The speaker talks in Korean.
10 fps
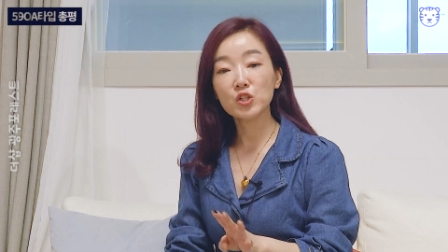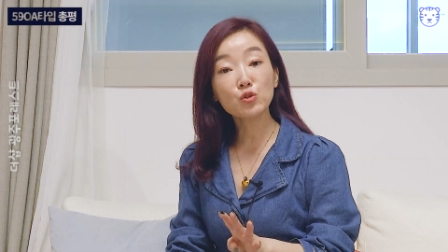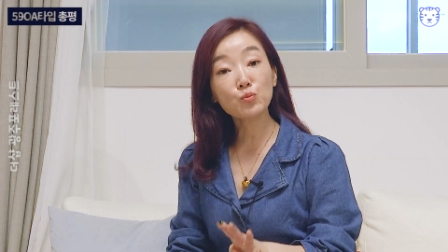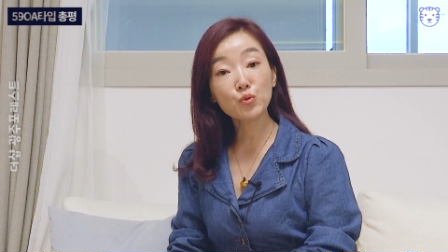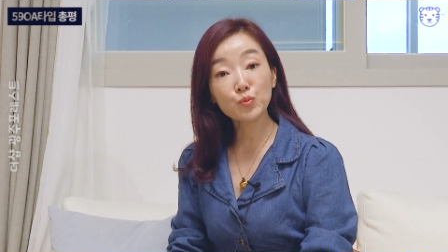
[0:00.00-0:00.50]

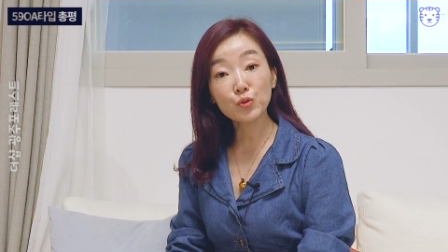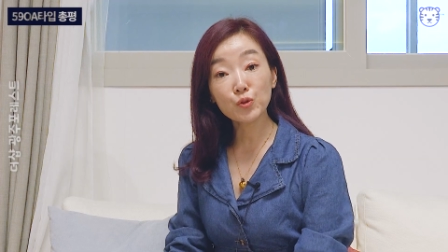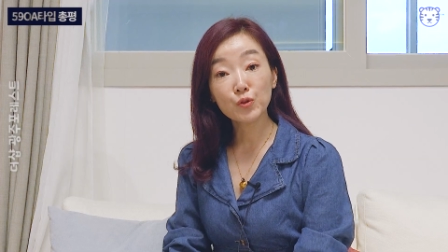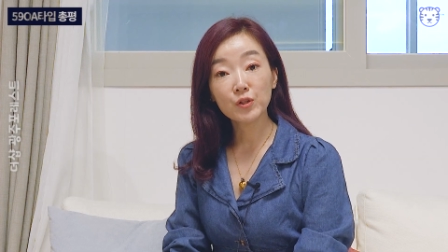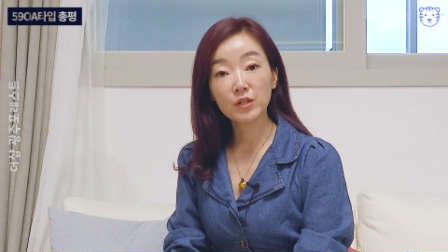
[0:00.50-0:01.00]

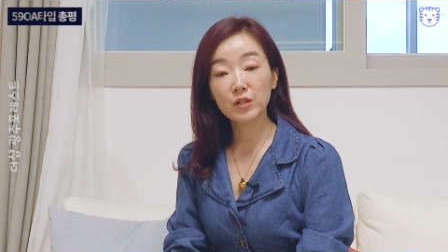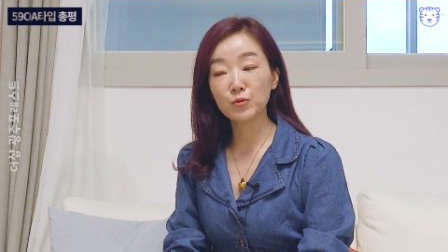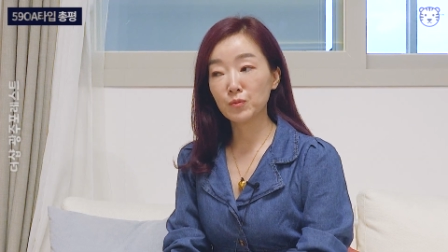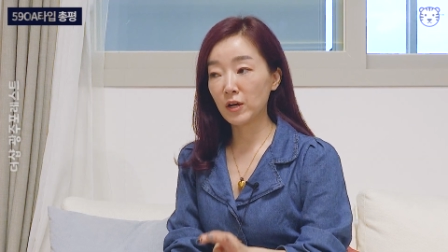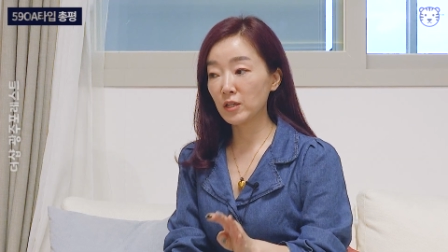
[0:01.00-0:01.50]
신혼부부
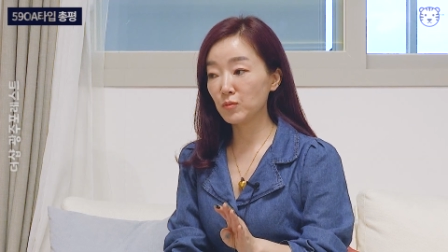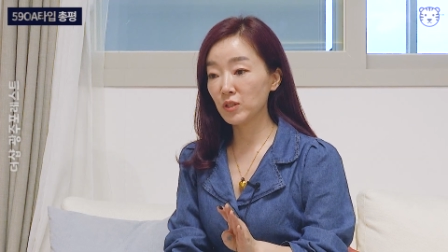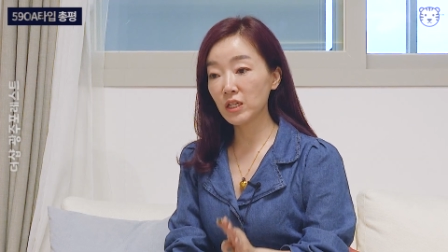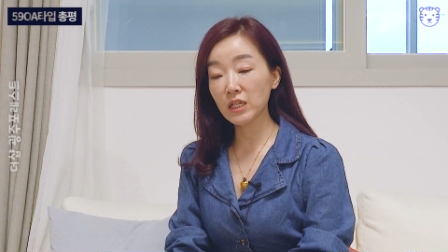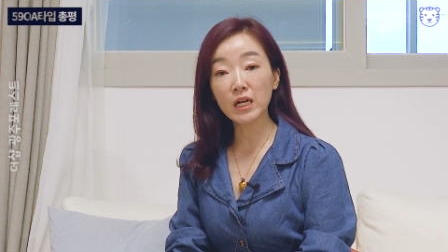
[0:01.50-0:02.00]
그리고 뭐 아니면
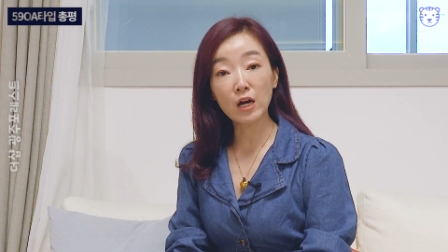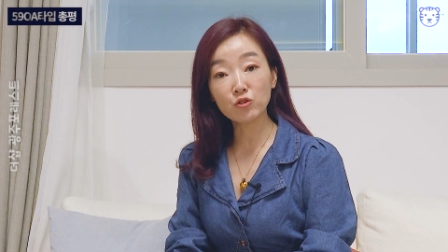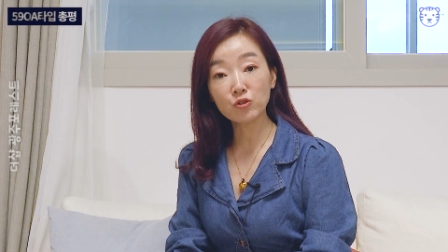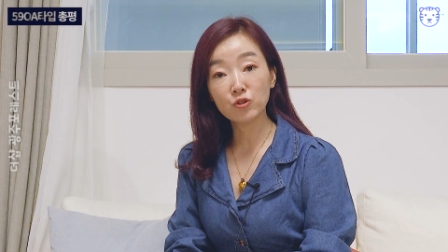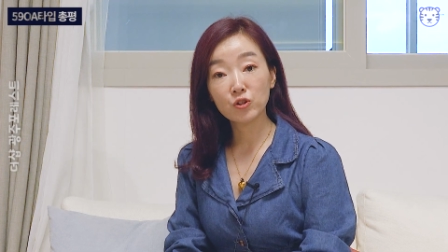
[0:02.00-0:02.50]
1인
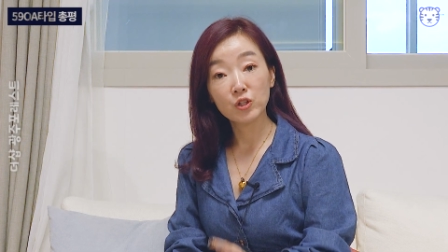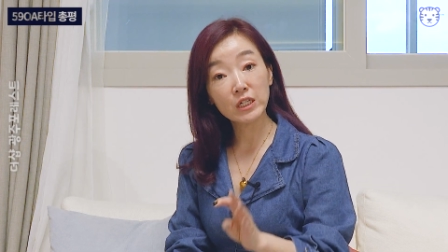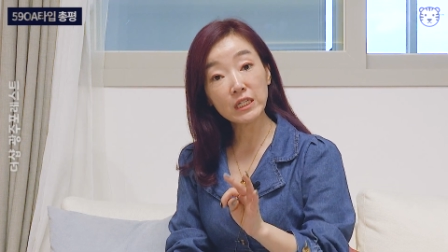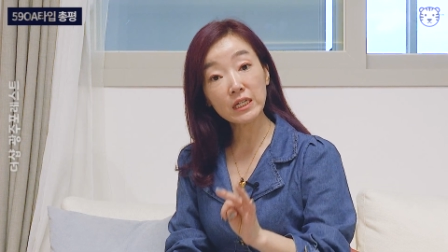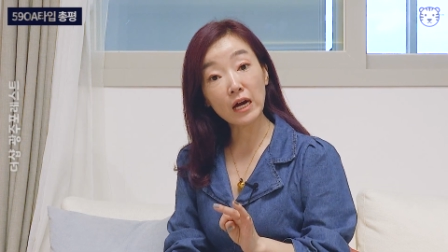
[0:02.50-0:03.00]
가구
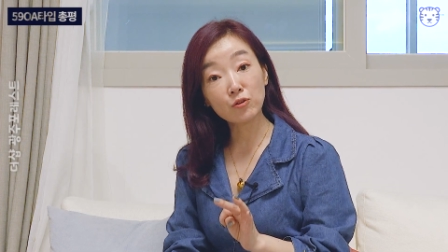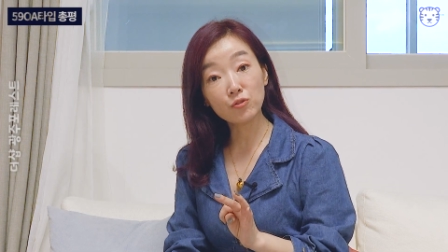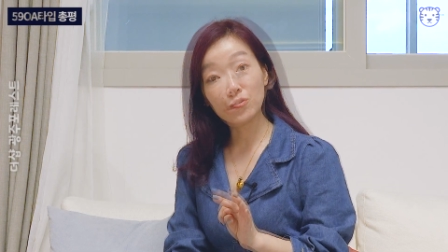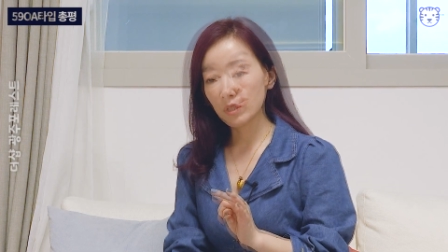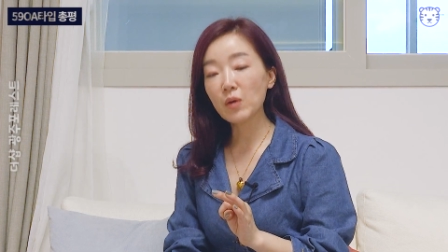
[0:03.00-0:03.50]
2인
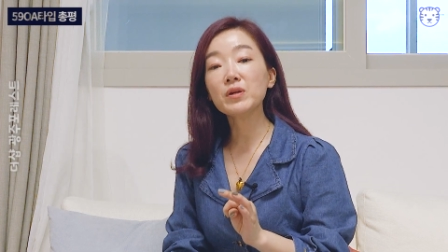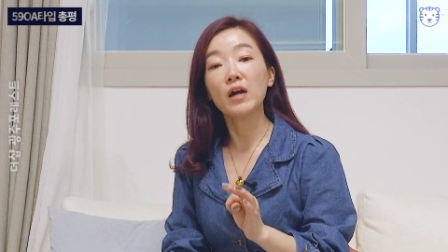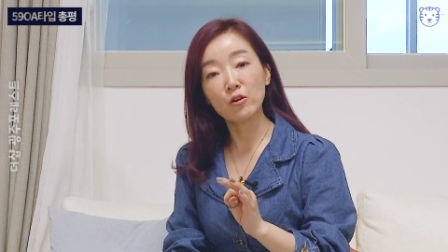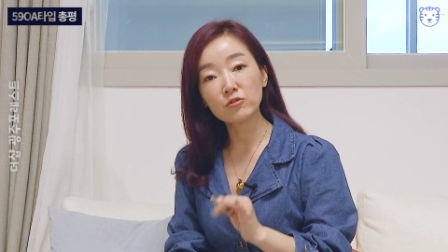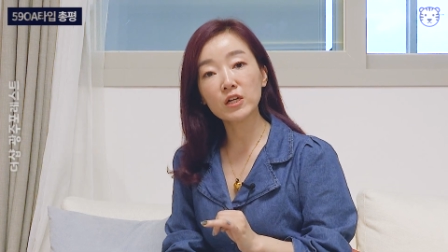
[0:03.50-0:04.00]
가구 3인
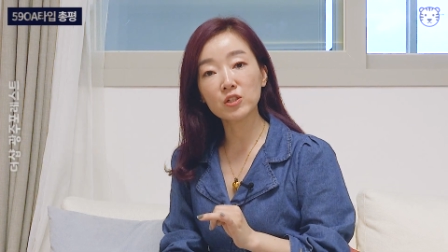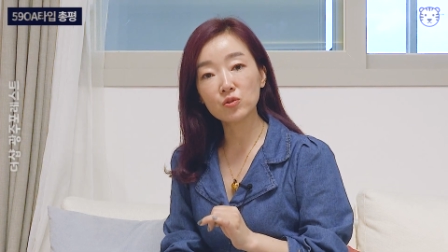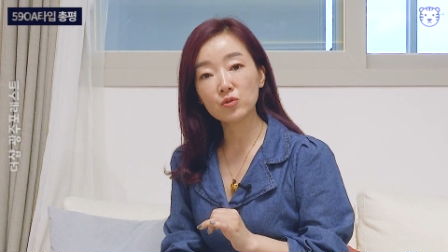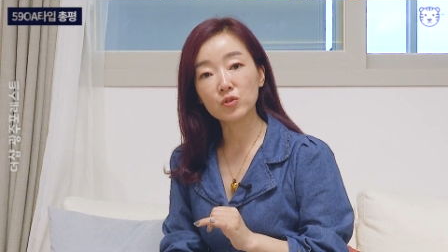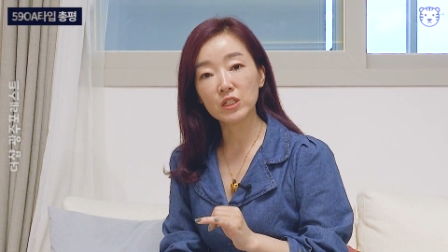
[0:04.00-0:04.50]

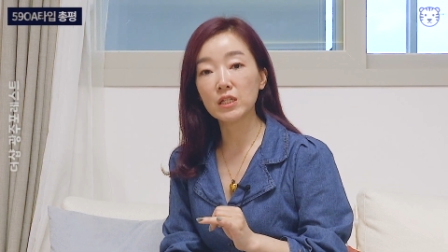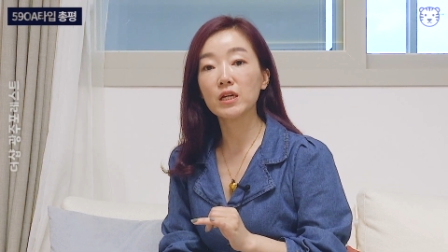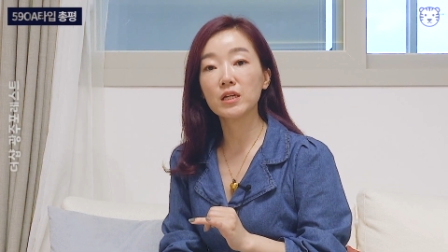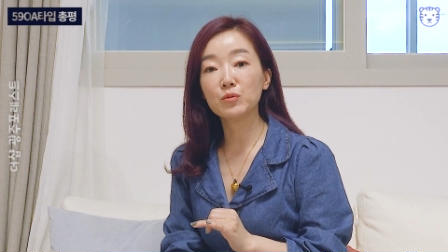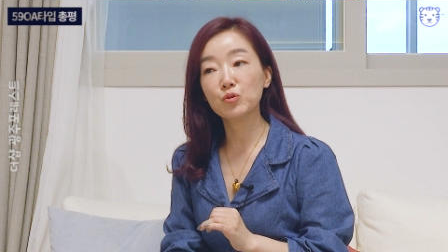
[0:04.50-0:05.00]
가구까지도
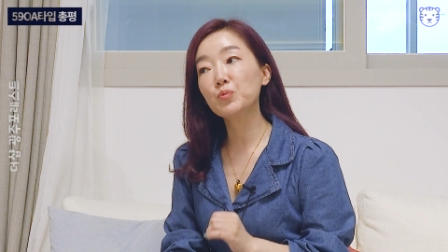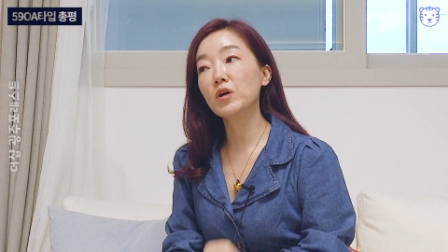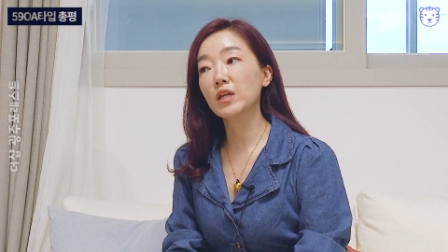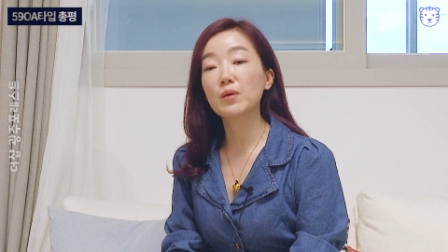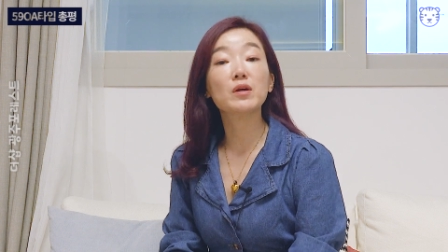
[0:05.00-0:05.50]
지내기는
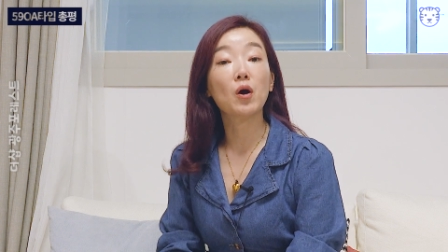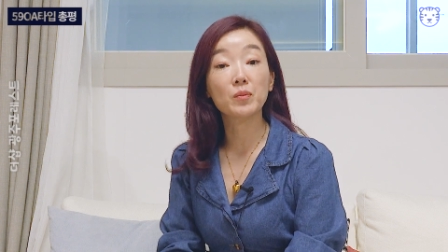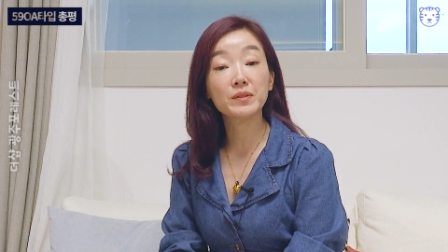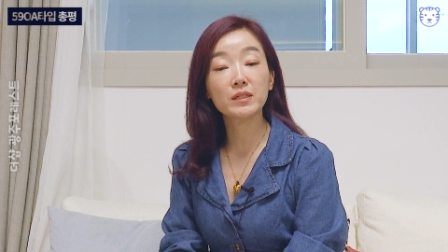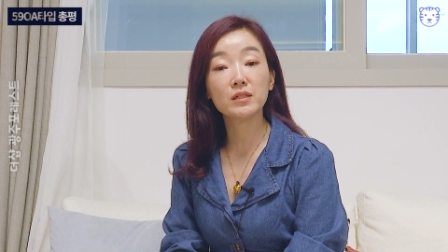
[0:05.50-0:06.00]
불편함이
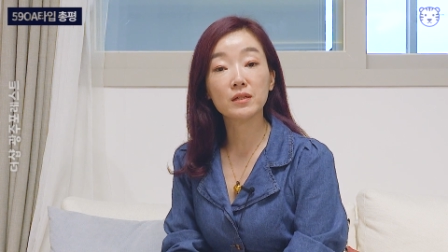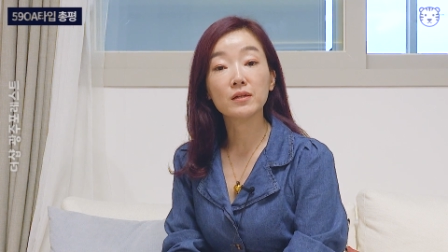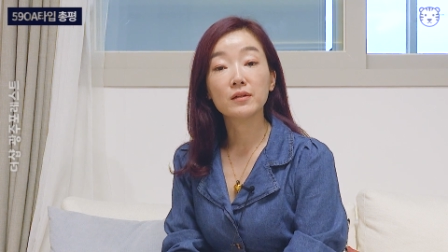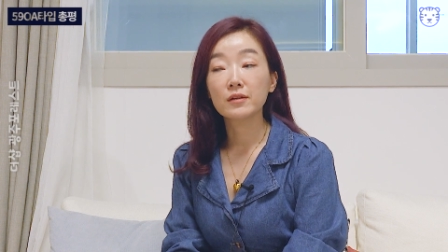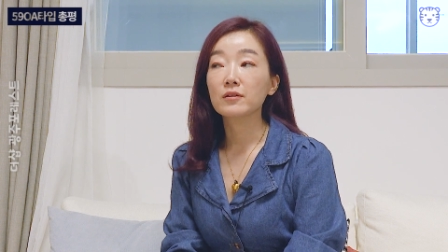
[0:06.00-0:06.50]
없이
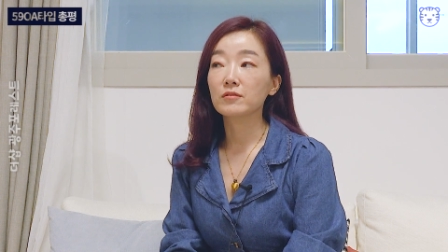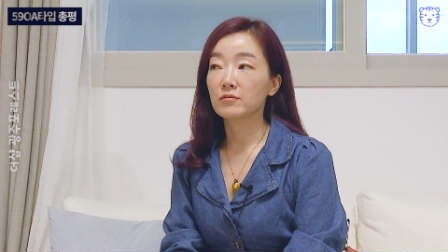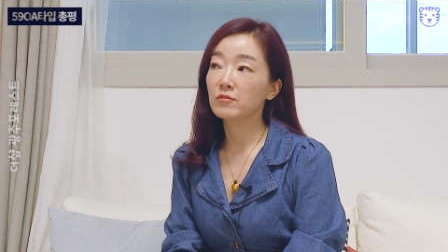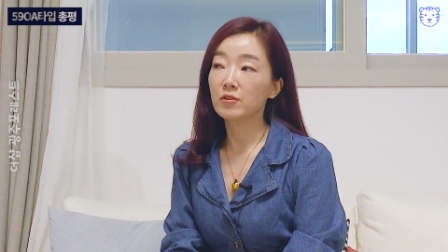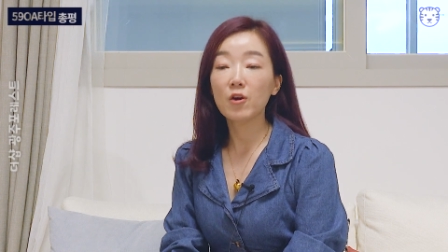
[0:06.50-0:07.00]

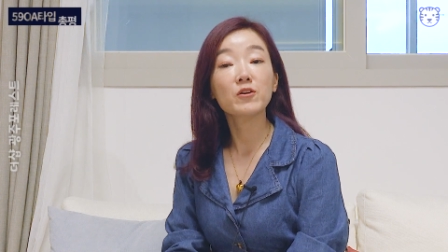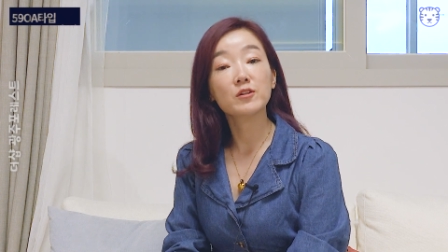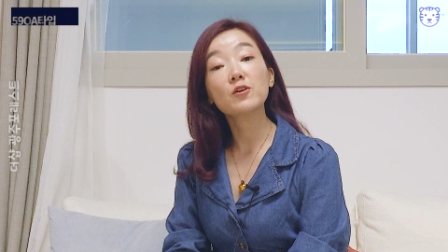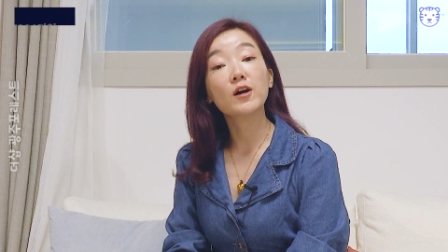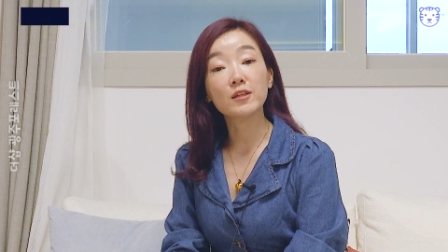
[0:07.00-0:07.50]
되어 있는 것